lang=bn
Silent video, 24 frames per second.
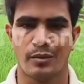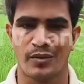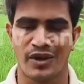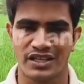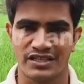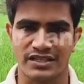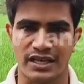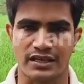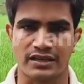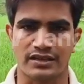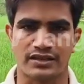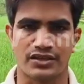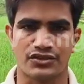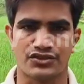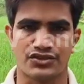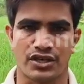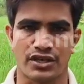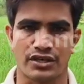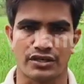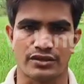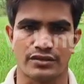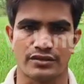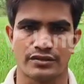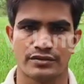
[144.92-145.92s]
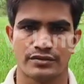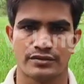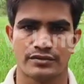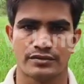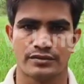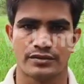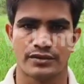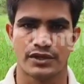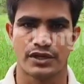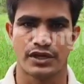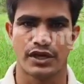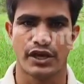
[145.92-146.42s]
আমরা জানতে চাই
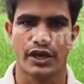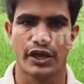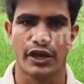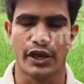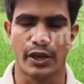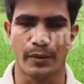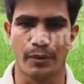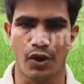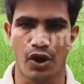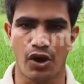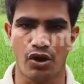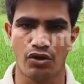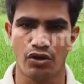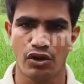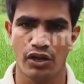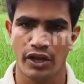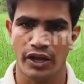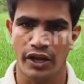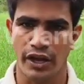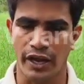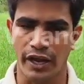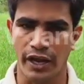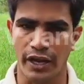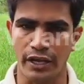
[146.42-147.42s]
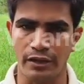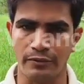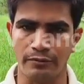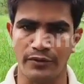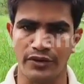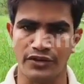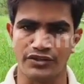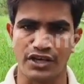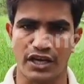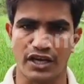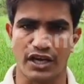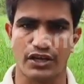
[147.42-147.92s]
এবং এই
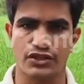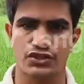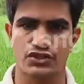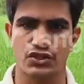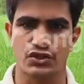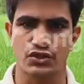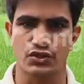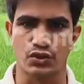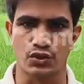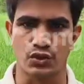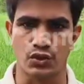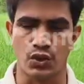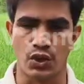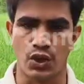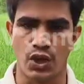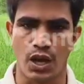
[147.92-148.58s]
বিচারের জন্য